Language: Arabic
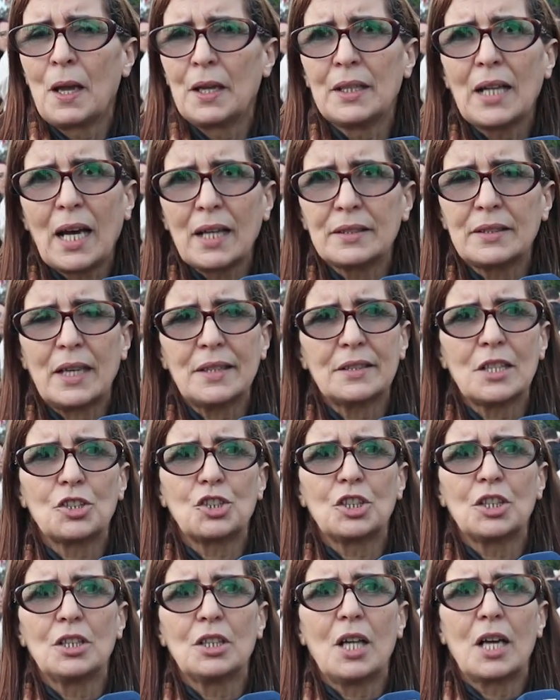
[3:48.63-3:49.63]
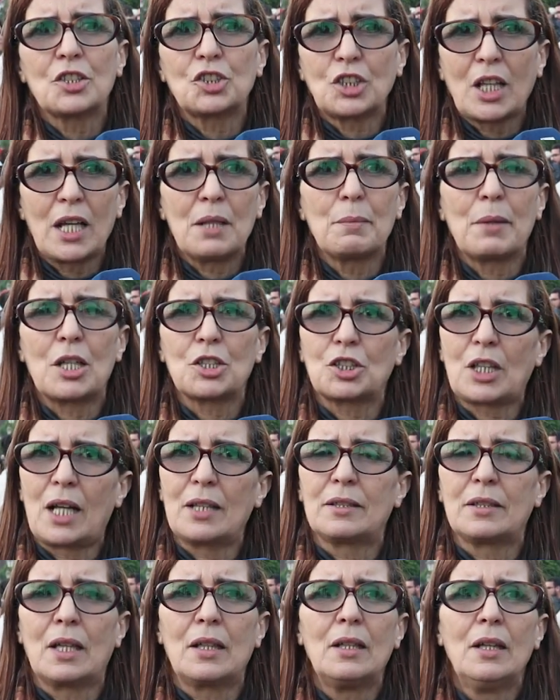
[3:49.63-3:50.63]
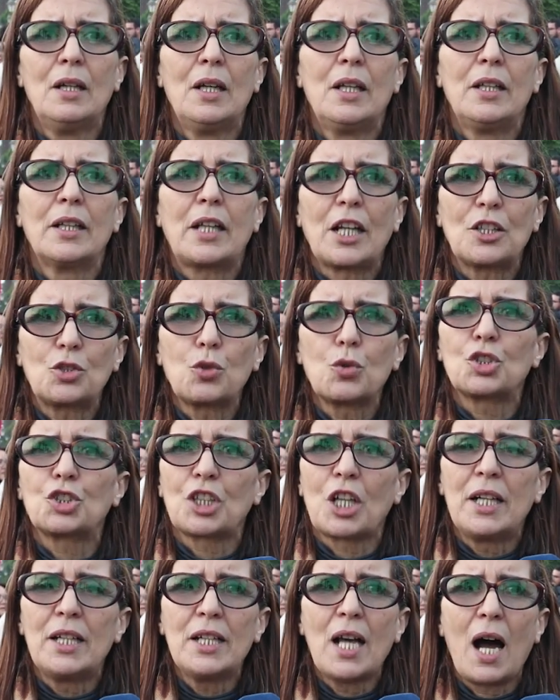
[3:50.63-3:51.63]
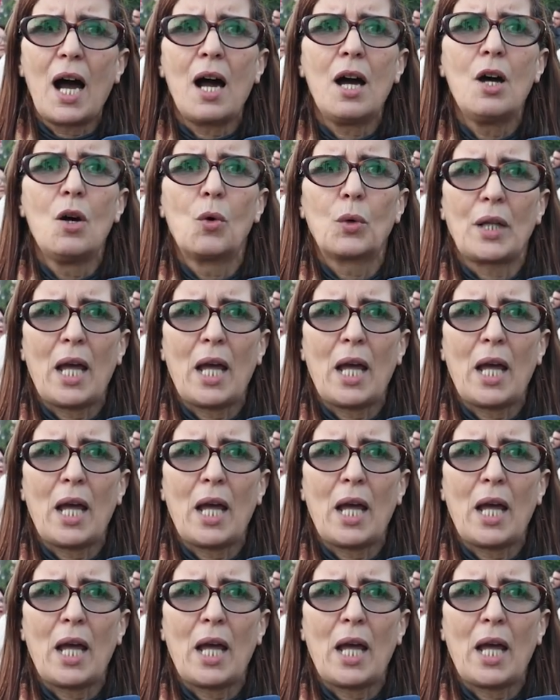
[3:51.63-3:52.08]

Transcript: نقد حتى شي اشكال اشكال من الاشكال ديال اللي كتوجه ليها